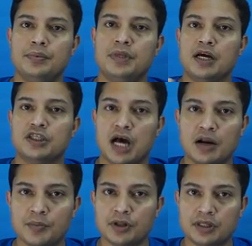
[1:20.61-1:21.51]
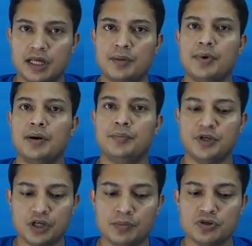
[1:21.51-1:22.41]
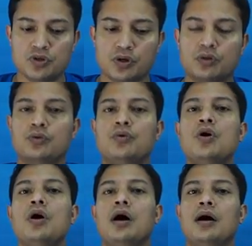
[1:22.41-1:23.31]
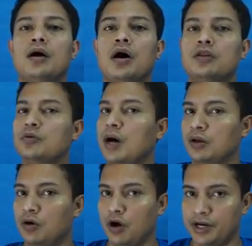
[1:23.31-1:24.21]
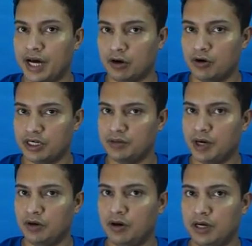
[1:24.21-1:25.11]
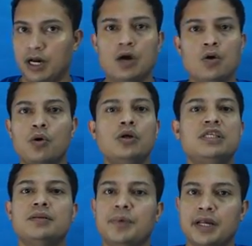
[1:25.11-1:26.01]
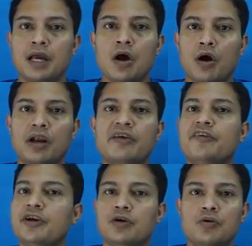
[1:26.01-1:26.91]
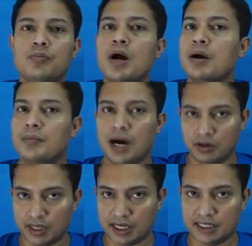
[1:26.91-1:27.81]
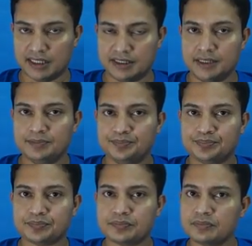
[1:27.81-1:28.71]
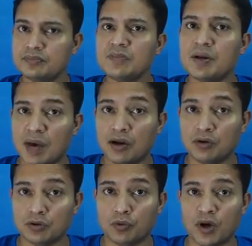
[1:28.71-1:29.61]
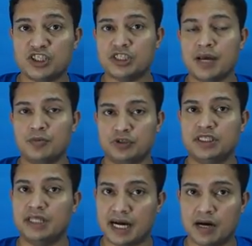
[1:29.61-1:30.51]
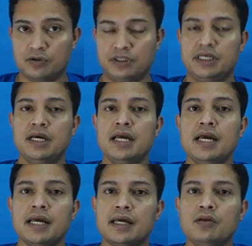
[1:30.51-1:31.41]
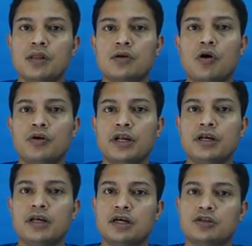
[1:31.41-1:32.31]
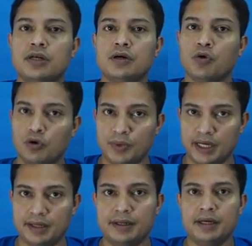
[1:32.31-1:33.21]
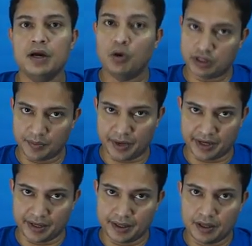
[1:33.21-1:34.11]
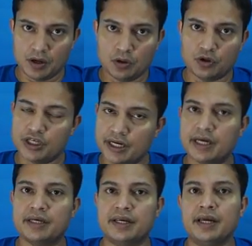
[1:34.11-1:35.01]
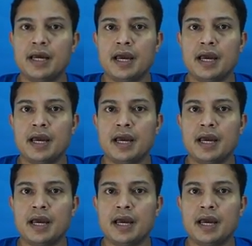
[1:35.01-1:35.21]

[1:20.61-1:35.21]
তার সারবত্তা বা বিষয়বস্তু কিন্তু হয়তো ভালো হয় না কন্টেন্ট ভালো হয় না হয়ে যেতে পারে অনেক ভিডিও খুব ভালো দেখা যাচ্ছে ভালো ওয়াচ টাইম হচ্ছে দেখা হচ্ছে কিন্তু তার কন্টেন্টটা আসলে গোলমেলে হতে পারে তো সেই ক্ষেত্রে